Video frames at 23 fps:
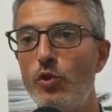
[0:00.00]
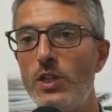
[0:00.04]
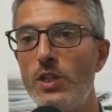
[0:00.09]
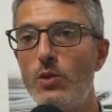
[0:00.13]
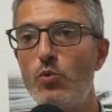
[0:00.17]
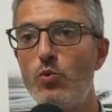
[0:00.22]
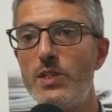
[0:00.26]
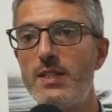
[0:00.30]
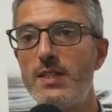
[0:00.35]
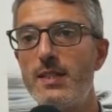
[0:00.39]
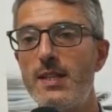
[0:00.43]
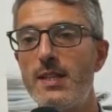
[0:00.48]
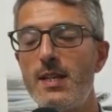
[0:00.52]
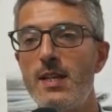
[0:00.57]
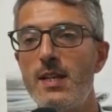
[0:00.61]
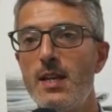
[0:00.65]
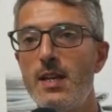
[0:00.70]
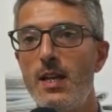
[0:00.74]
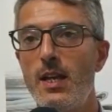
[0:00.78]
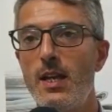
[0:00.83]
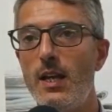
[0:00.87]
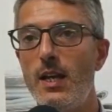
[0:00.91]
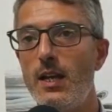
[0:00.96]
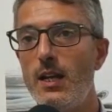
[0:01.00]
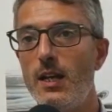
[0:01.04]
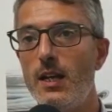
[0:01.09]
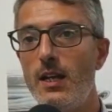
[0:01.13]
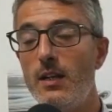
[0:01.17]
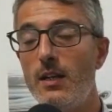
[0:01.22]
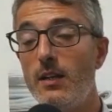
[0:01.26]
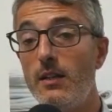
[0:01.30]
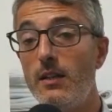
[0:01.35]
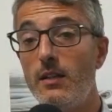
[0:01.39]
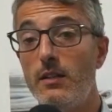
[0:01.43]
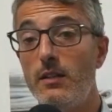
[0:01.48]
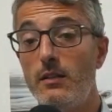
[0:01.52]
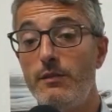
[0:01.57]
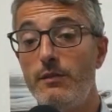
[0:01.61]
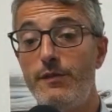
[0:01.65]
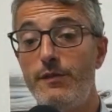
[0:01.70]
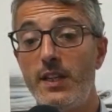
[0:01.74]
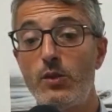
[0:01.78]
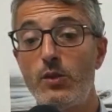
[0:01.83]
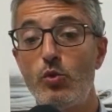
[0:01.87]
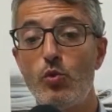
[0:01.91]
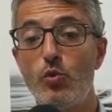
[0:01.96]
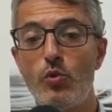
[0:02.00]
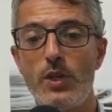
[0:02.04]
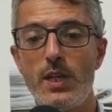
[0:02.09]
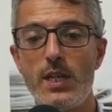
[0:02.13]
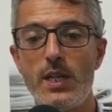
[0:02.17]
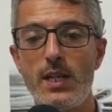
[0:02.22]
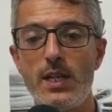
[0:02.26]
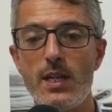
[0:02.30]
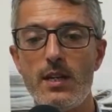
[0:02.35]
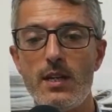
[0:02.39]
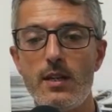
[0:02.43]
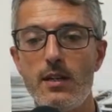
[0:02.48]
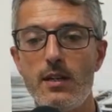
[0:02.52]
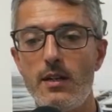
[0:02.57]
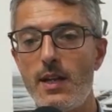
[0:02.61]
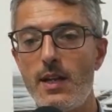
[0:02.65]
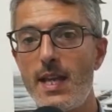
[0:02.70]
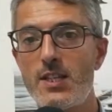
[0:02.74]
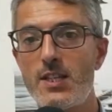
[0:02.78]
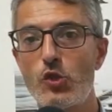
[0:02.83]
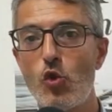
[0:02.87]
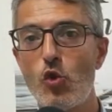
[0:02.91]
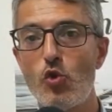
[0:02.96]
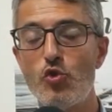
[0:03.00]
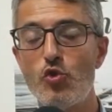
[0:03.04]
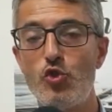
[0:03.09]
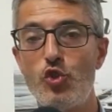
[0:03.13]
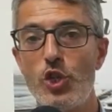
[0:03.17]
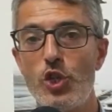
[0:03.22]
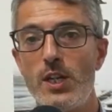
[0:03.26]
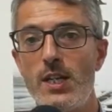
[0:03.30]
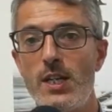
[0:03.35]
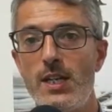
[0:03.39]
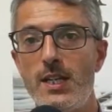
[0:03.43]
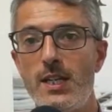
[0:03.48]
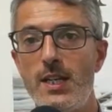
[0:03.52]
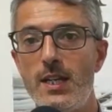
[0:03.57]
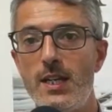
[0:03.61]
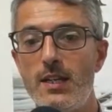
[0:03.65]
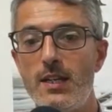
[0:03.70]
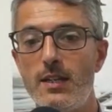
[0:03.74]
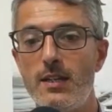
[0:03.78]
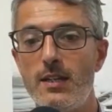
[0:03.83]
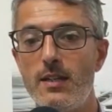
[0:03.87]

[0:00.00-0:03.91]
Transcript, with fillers: di questi eh, fattori esogeni